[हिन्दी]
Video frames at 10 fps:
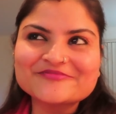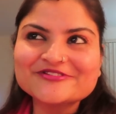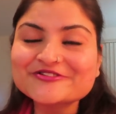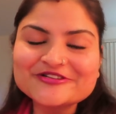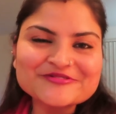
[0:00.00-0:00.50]

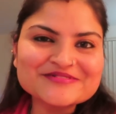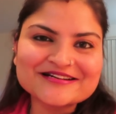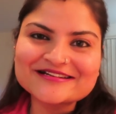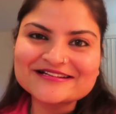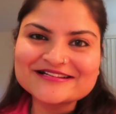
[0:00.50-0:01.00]
यूट्यूब
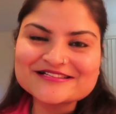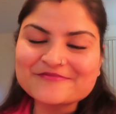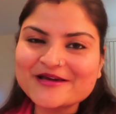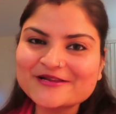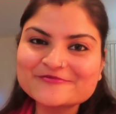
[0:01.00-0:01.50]
स्टार्ट करने से
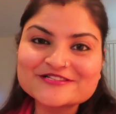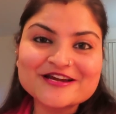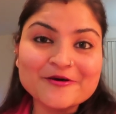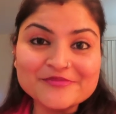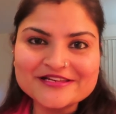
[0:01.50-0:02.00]
पहले मुझे
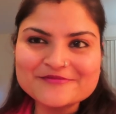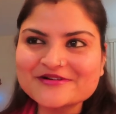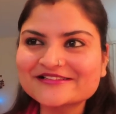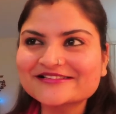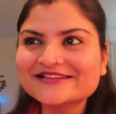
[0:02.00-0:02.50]
कभी नहीं
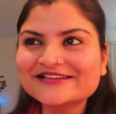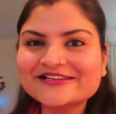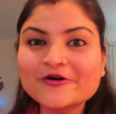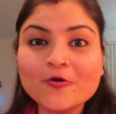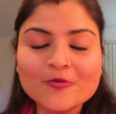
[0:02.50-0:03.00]
पता था
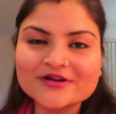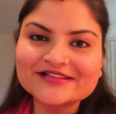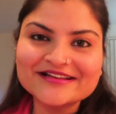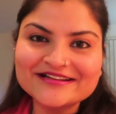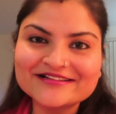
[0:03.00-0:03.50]
कि ओवर
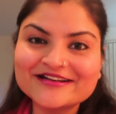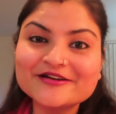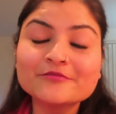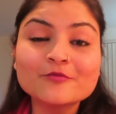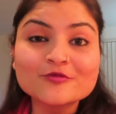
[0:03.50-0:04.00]
द
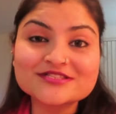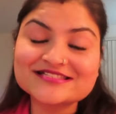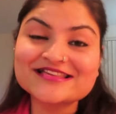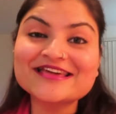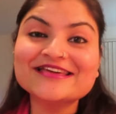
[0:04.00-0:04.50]
इंटरनेट
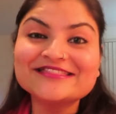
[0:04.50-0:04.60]
मुझसे